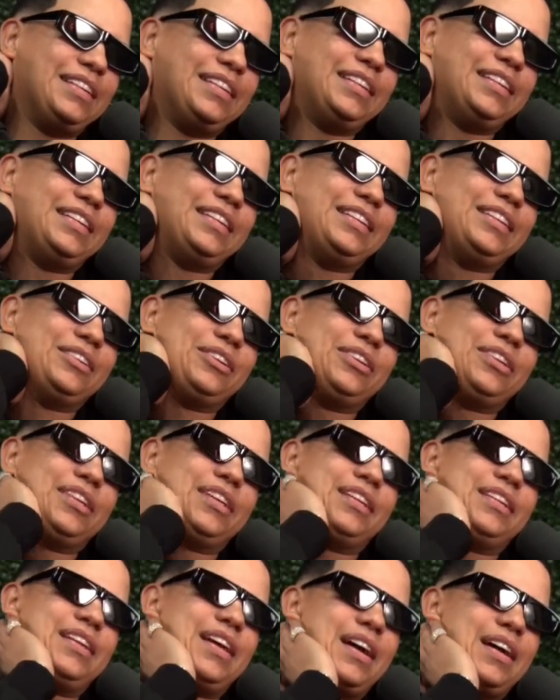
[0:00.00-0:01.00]
Y yo
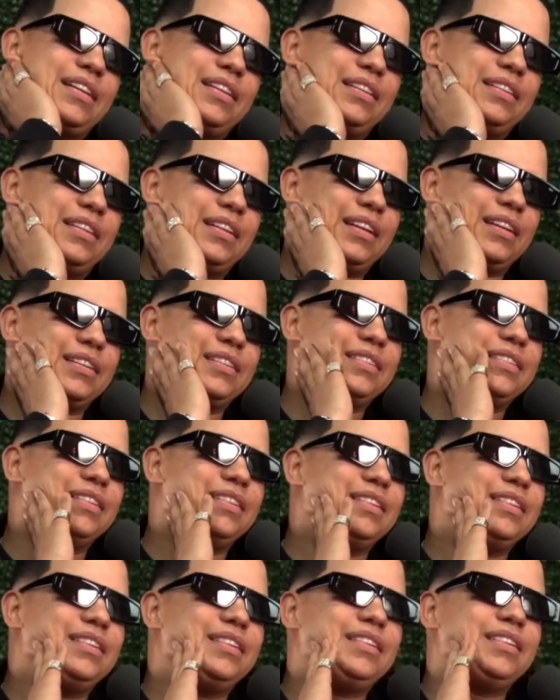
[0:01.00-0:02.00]
dije, diantre.
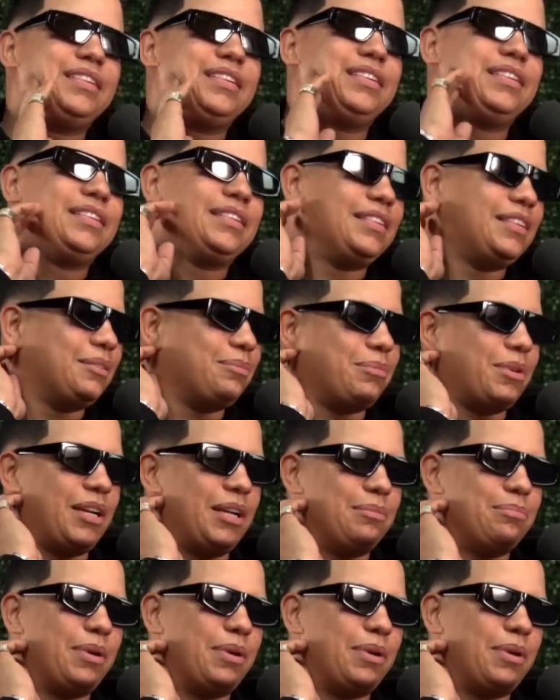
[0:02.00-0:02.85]
Y en verdad,